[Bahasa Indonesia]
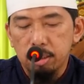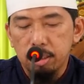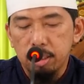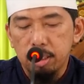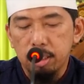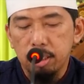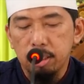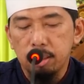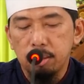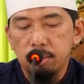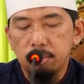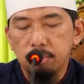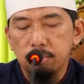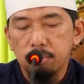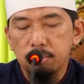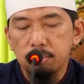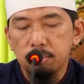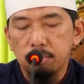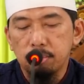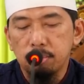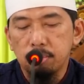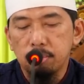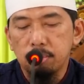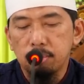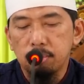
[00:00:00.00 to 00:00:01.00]
Iya.
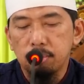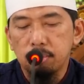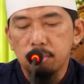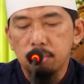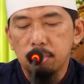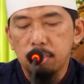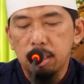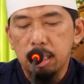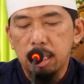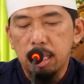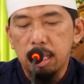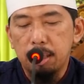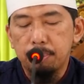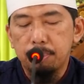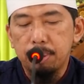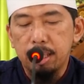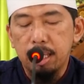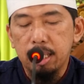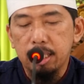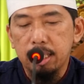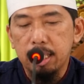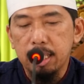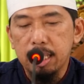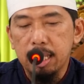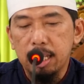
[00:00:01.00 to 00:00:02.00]

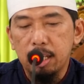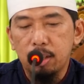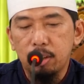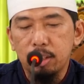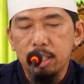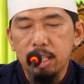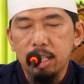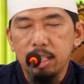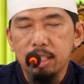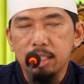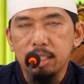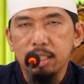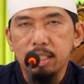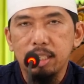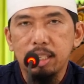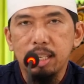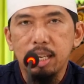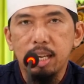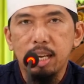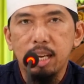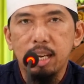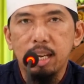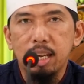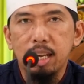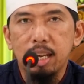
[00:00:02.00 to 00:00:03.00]
Apalagi kalau yang
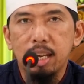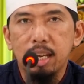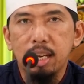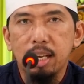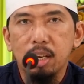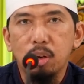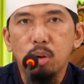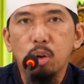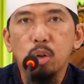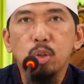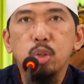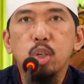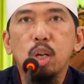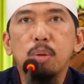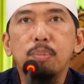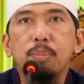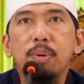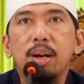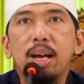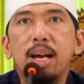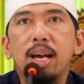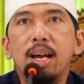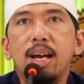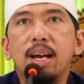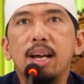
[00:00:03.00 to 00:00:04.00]
dia gosok
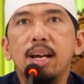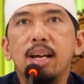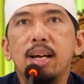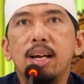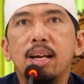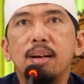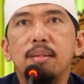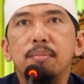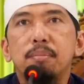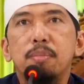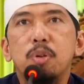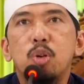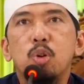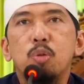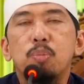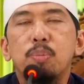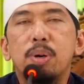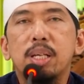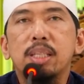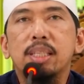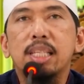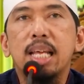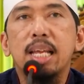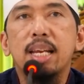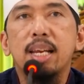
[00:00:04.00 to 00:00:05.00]

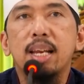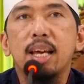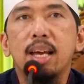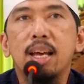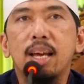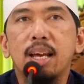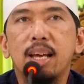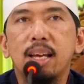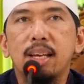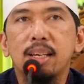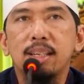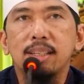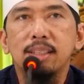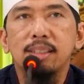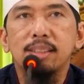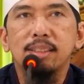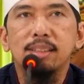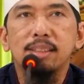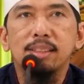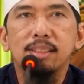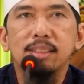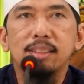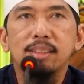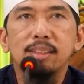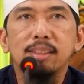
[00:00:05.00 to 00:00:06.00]
berupa tanah.
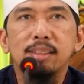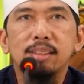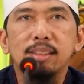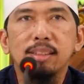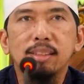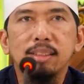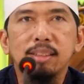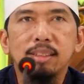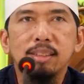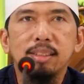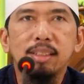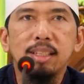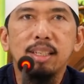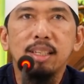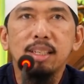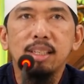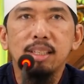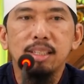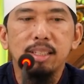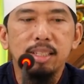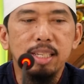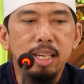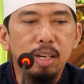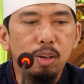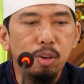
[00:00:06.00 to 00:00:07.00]

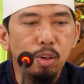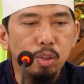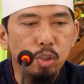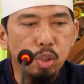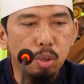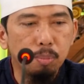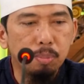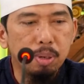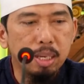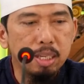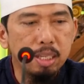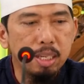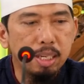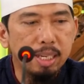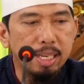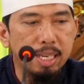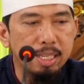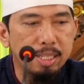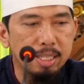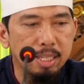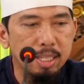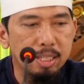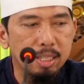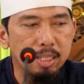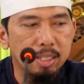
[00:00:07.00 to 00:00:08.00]
Ya, dia gosok hanya
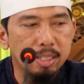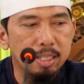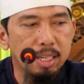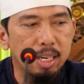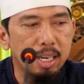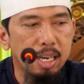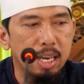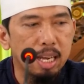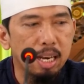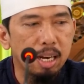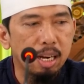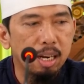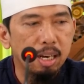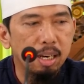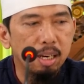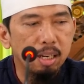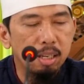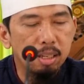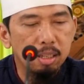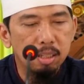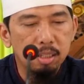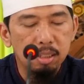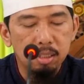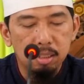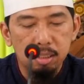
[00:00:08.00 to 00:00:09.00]
geser sejengkal.